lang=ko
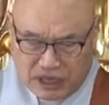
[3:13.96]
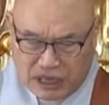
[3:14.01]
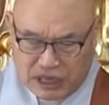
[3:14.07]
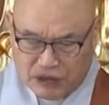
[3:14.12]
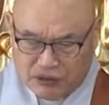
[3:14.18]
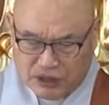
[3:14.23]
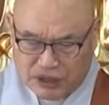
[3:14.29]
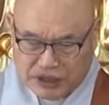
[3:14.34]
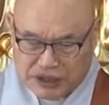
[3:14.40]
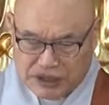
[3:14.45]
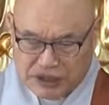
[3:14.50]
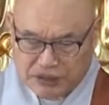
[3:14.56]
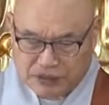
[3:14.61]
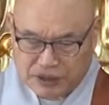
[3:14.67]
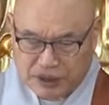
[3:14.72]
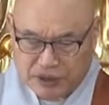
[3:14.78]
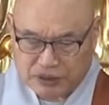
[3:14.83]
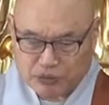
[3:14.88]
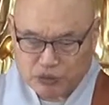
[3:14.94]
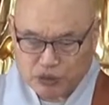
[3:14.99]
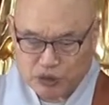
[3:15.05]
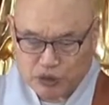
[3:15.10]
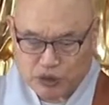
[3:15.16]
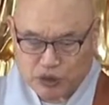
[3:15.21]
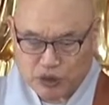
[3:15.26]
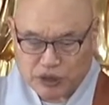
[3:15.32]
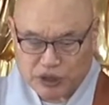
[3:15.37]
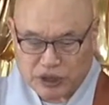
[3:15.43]
아관 시방
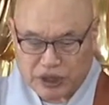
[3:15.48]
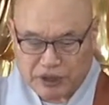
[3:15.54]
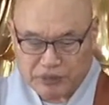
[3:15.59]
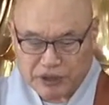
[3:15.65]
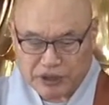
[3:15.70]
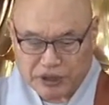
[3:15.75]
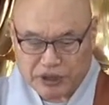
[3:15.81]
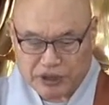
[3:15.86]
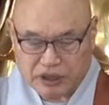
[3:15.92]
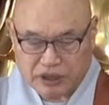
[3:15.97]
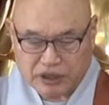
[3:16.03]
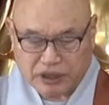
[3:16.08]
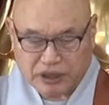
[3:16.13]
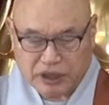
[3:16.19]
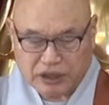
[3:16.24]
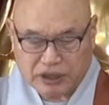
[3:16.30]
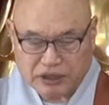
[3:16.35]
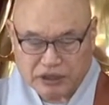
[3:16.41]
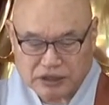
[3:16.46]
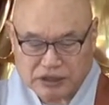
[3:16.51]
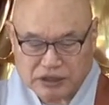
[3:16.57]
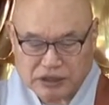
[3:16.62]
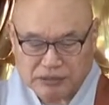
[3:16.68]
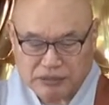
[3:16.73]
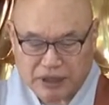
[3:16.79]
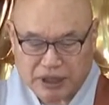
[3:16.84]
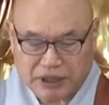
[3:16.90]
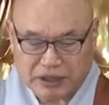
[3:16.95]
무유여하며 나는
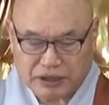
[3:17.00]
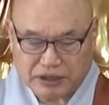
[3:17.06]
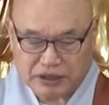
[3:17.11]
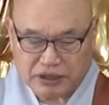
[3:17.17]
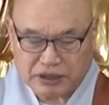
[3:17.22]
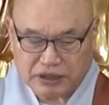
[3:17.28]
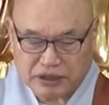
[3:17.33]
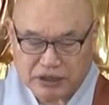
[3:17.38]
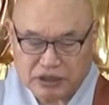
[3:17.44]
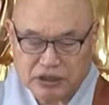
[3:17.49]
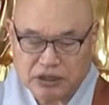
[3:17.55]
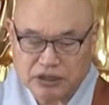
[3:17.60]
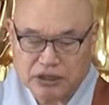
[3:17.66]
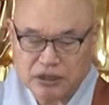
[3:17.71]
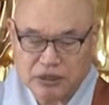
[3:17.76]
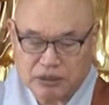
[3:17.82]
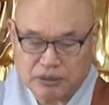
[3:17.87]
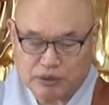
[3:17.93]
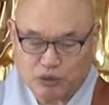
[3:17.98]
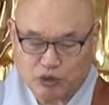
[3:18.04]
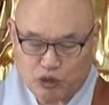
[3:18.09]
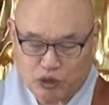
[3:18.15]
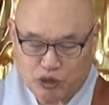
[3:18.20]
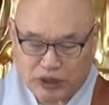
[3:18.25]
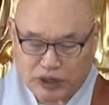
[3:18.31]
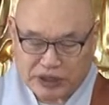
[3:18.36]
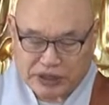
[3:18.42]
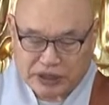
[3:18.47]
시방을
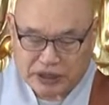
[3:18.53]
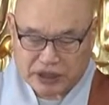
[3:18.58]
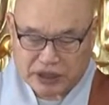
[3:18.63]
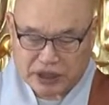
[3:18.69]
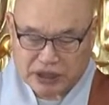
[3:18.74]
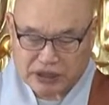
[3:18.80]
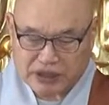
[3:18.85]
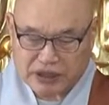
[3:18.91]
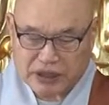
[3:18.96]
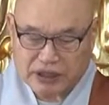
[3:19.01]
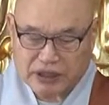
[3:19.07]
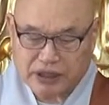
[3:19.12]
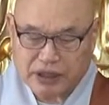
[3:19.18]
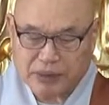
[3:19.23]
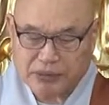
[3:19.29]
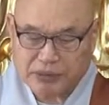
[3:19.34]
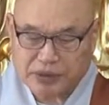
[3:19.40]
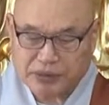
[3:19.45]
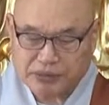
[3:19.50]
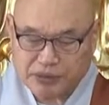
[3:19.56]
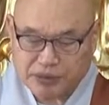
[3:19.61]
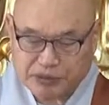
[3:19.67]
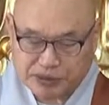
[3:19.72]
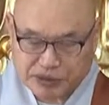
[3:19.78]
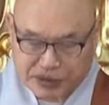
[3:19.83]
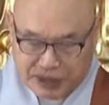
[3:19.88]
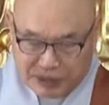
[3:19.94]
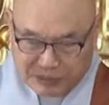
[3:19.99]
관찰하는데
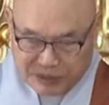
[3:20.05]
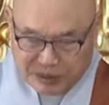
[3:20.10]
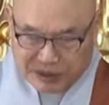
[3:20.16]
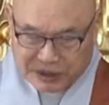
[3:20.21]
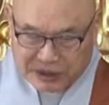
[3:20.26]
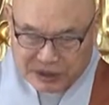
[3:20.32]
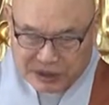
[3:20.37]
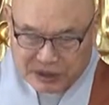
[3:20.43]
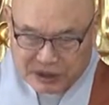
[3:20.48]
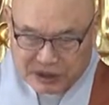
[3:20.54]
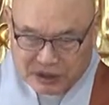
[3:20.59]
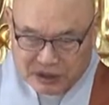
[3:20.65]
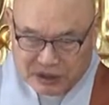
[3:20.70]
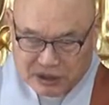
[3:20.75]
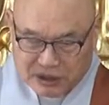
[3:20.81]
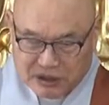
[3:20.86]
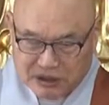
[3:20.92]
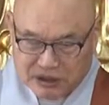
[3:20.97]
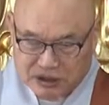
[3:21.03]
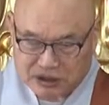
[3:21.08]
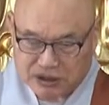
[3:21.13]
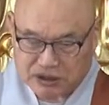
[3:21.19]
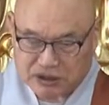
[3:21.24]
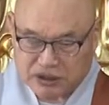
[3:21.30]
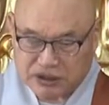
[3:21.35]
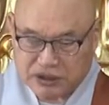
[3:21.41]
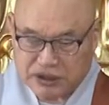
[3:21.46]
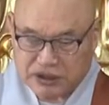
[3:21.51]
남김없이 하며
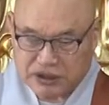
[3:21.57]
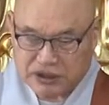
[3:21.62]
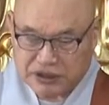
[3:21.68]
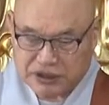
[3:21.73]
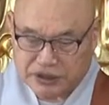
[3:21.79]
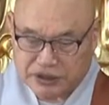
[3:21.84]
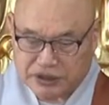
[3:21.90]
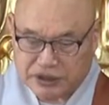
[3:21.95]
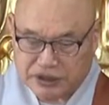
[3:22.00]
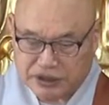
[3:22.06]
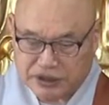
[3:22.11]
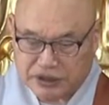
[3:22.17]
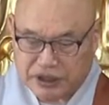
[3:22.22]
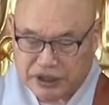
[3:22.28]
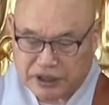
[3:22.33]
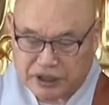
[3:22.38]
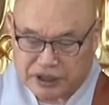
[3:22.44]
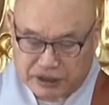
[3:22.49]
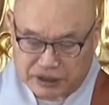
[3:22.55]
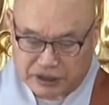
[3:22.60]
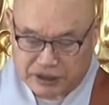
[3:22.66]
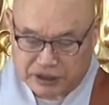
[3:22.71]
어. 이거는 이제